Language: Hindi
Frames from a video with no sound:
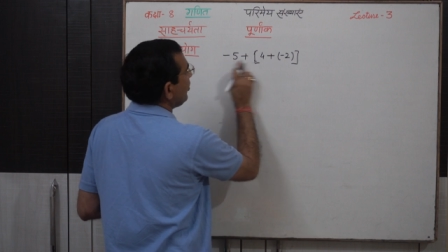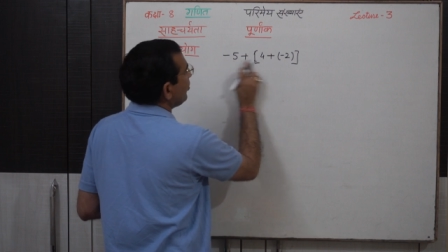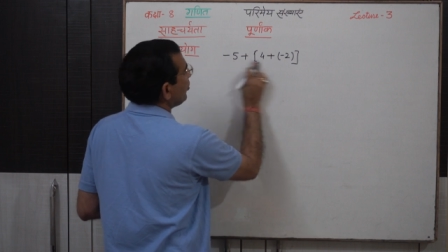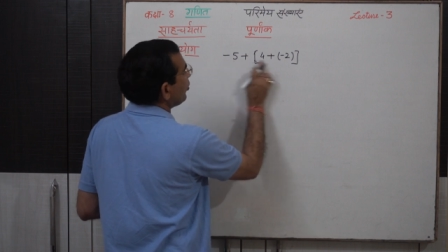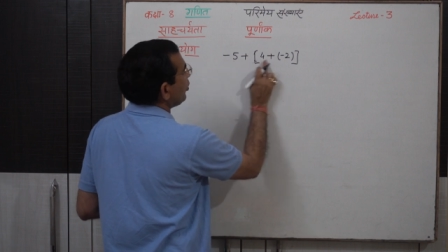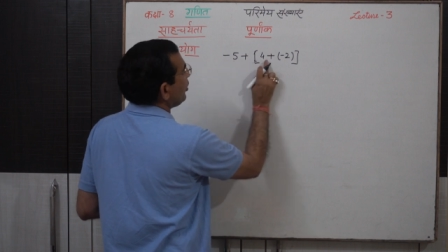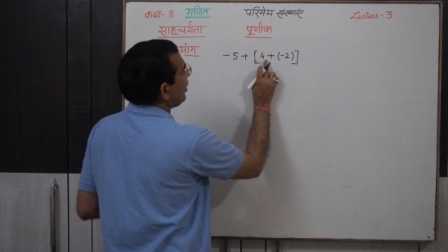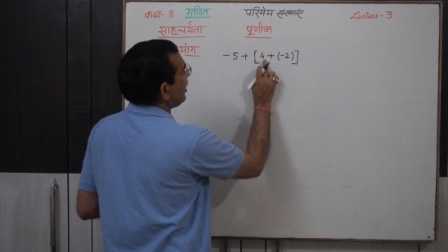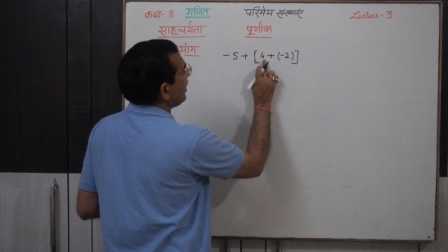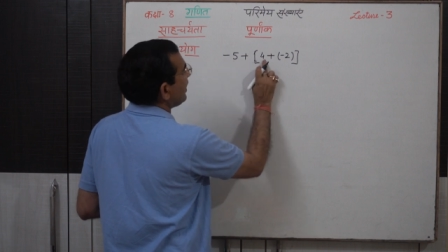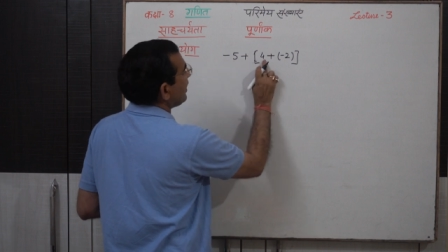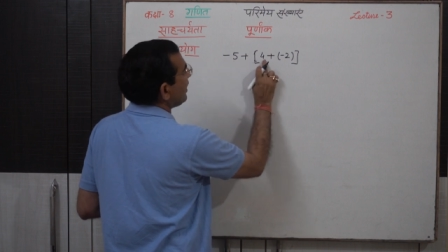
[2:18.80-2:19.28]
भी
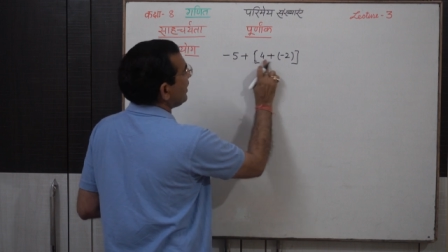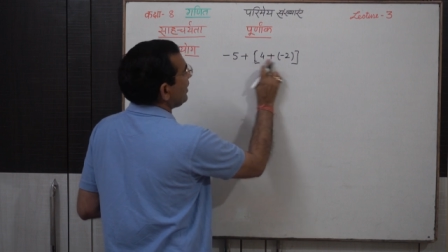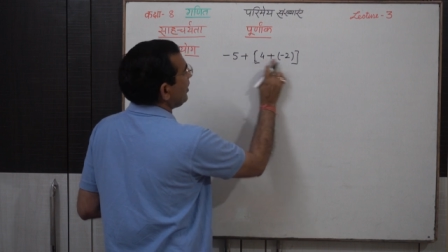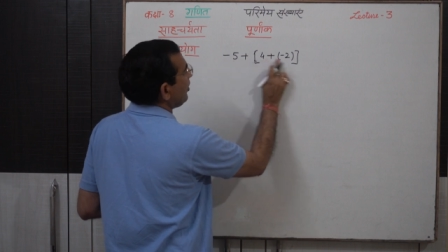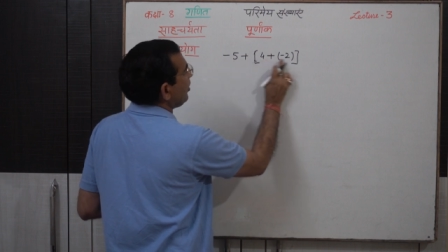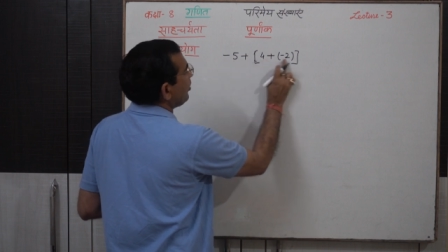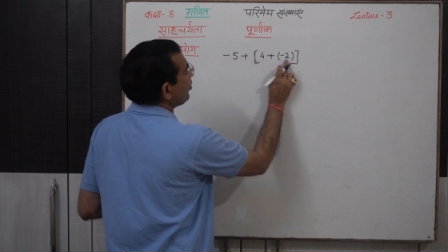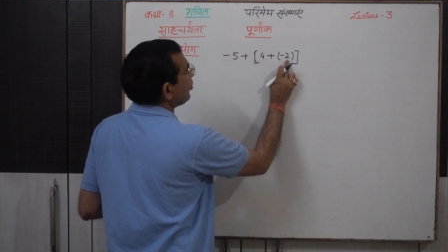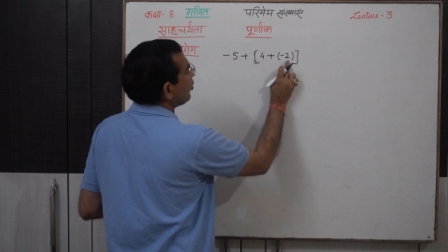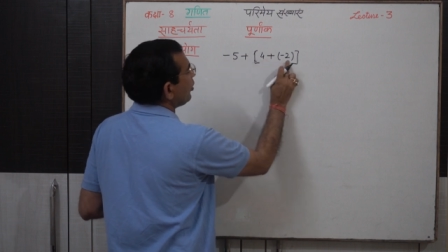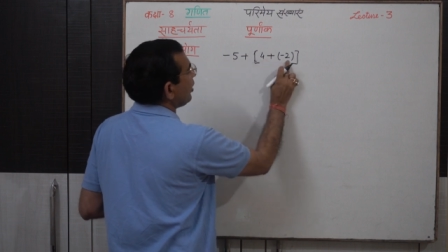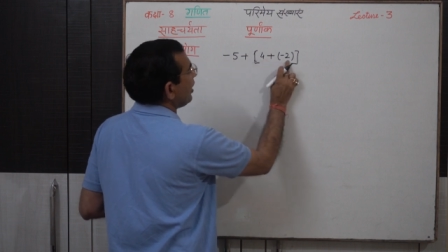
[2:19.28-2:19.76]
पूर्णांक है ये
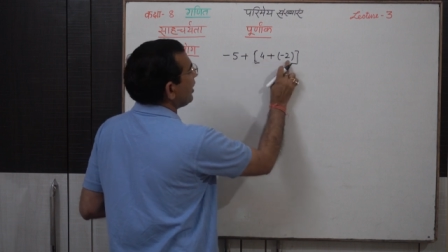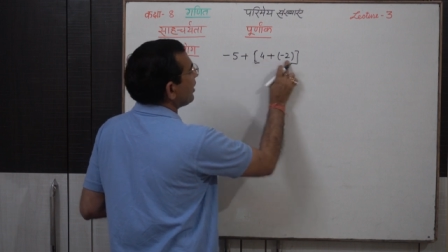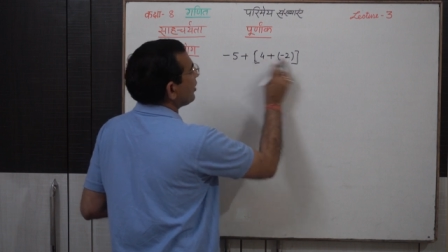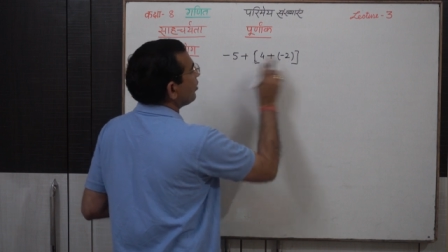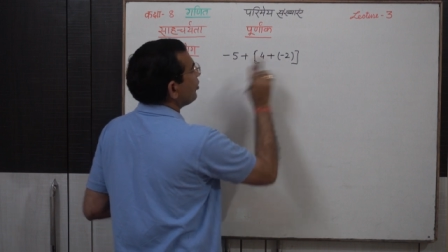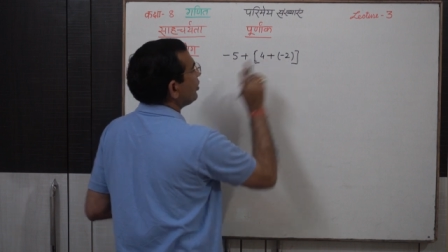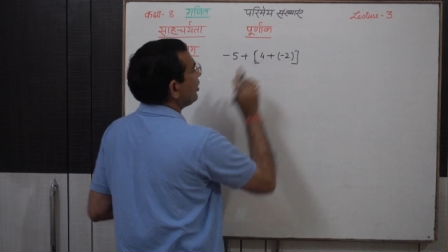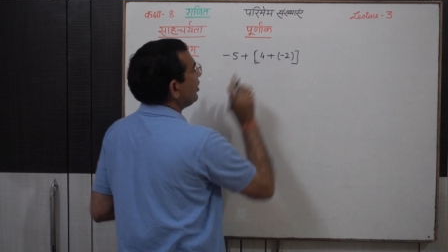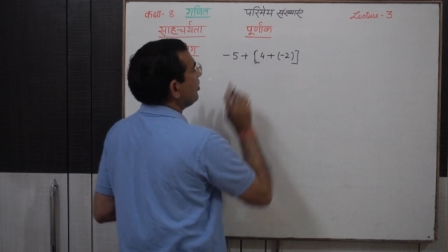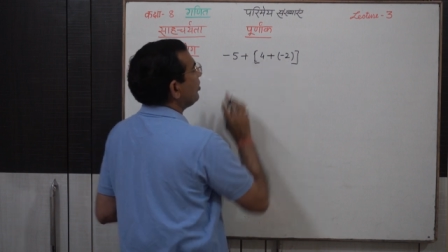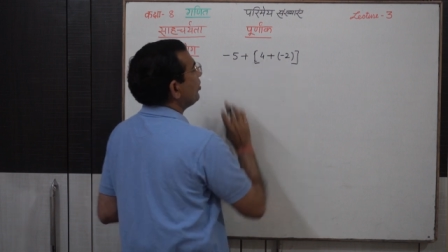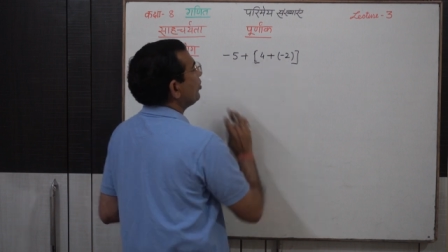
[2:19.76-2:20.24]
भी
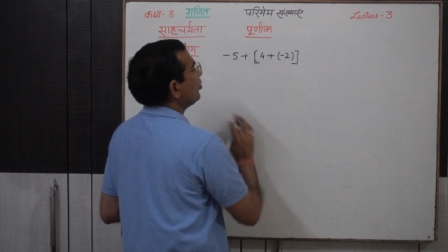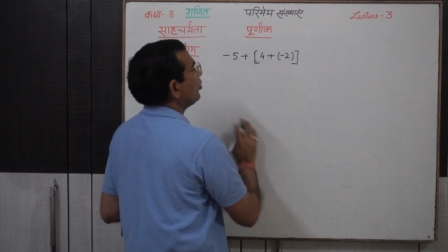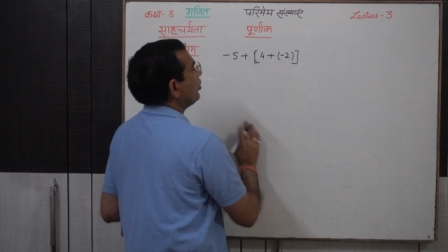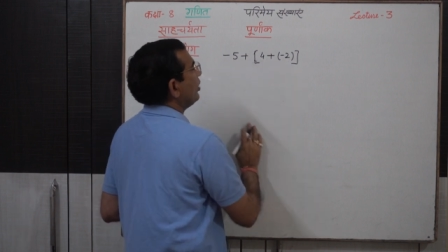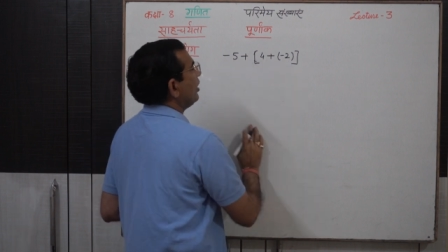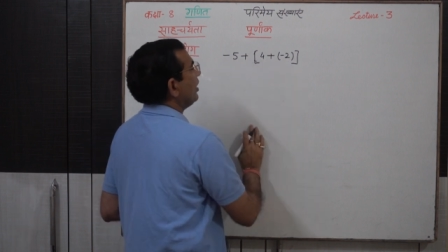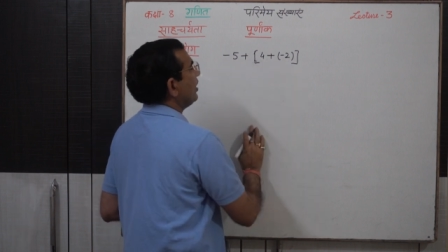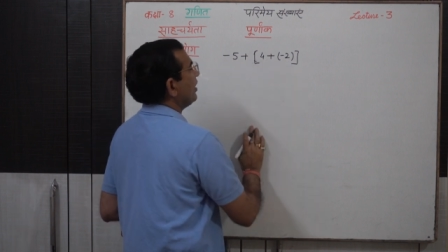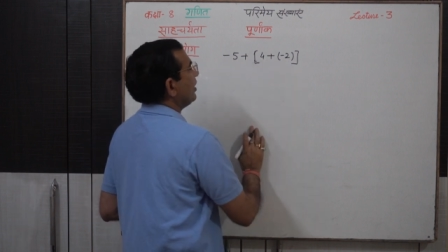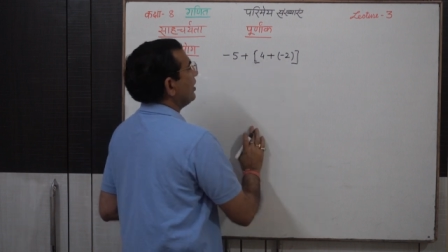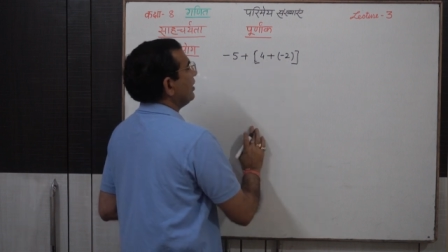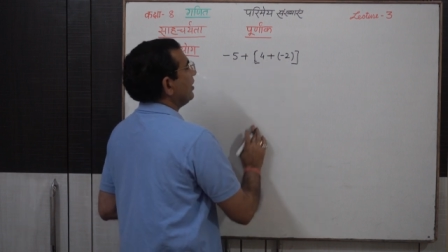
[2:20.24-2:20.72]
पूर्णांक और ये भी
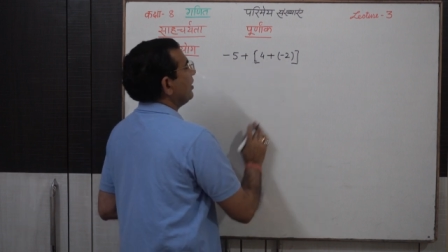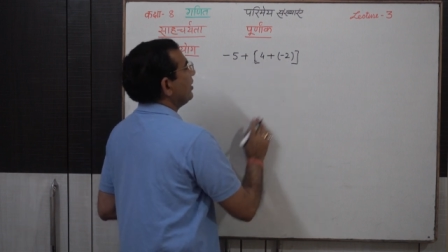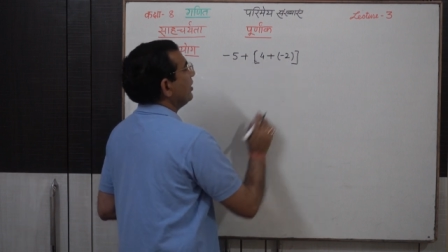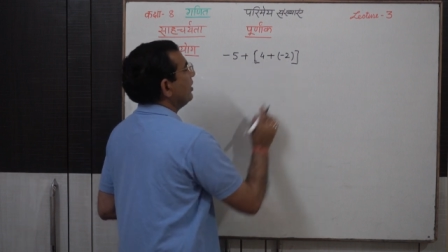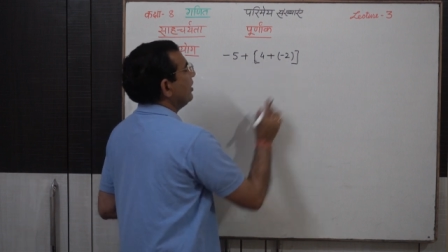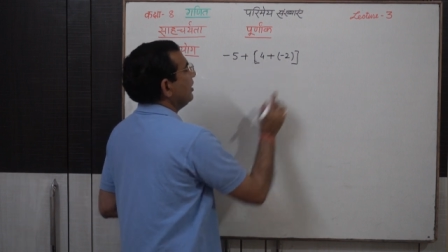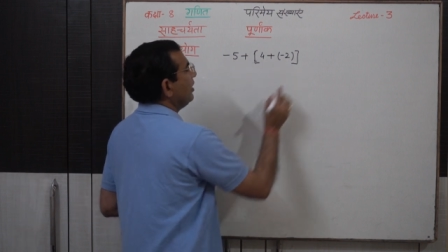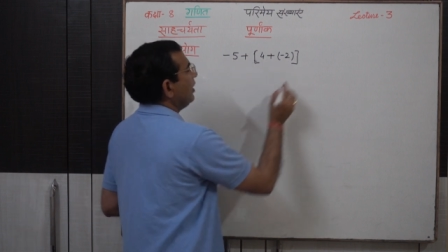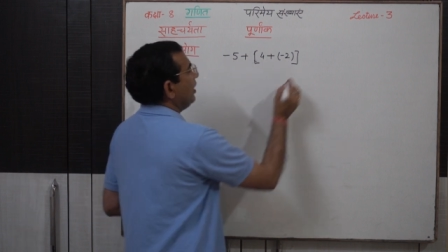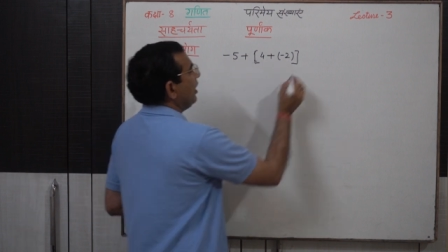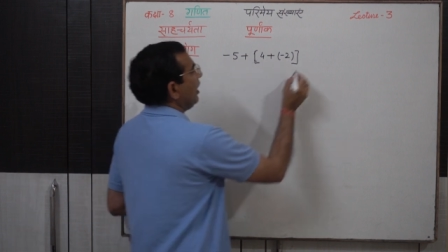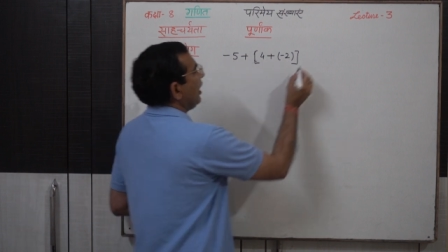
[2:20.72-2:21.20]
पूर्णांक है
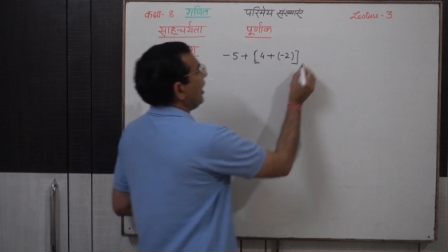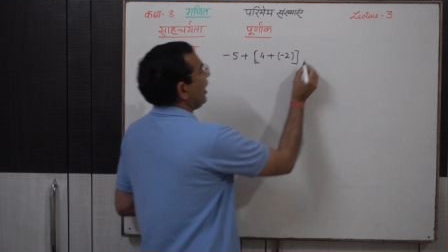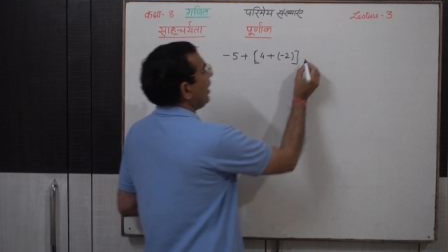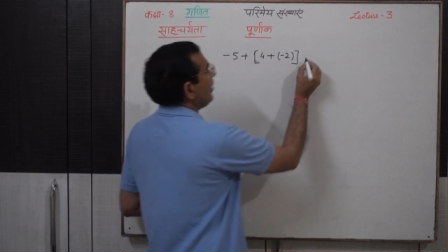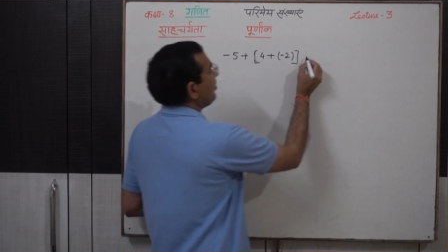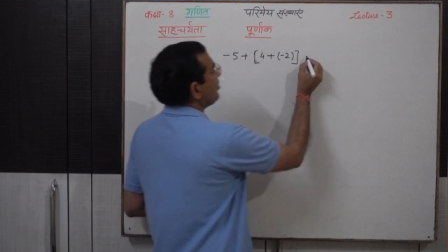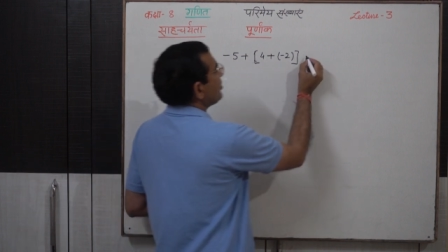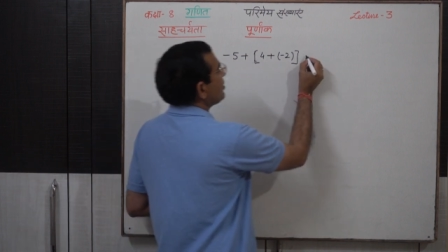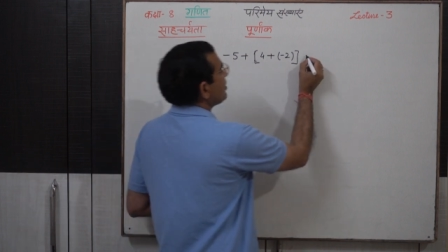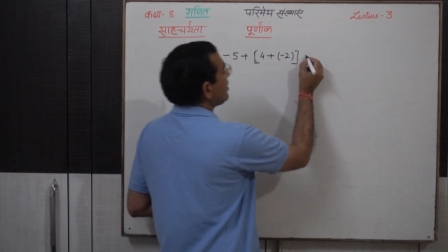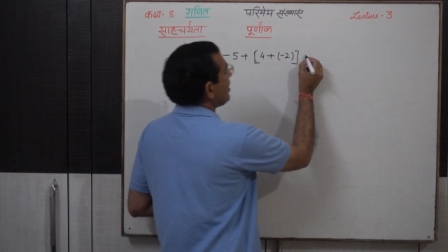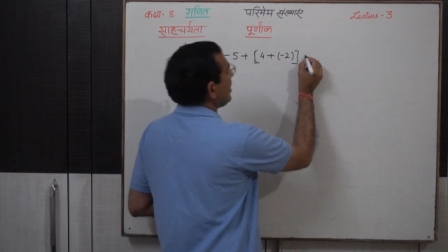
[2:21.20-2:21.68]

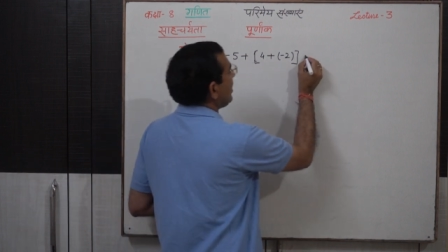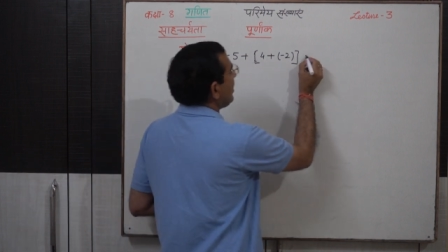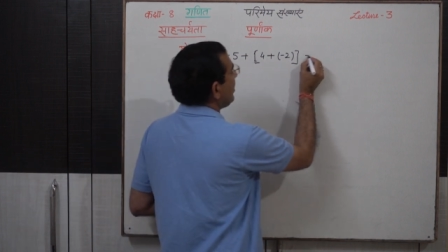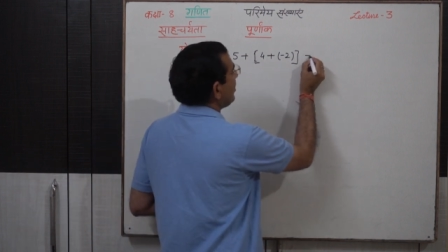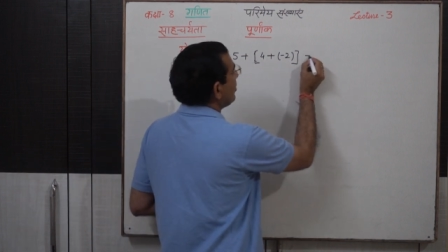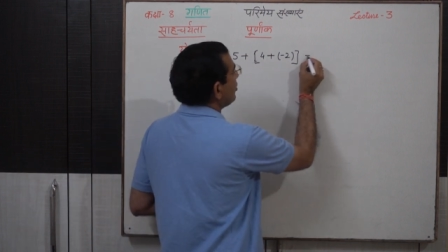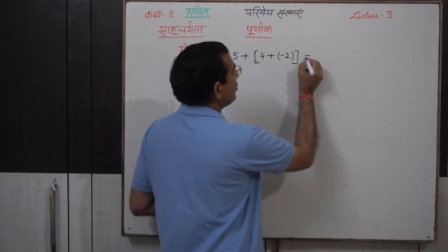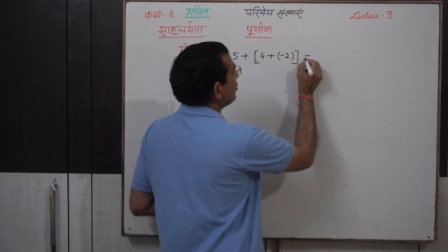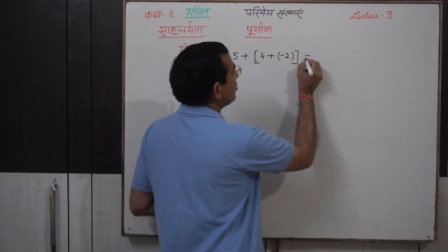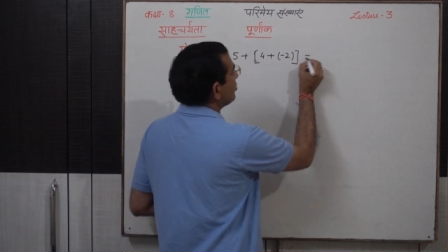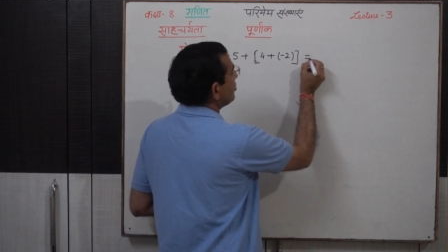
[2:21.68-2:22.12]
आप इसका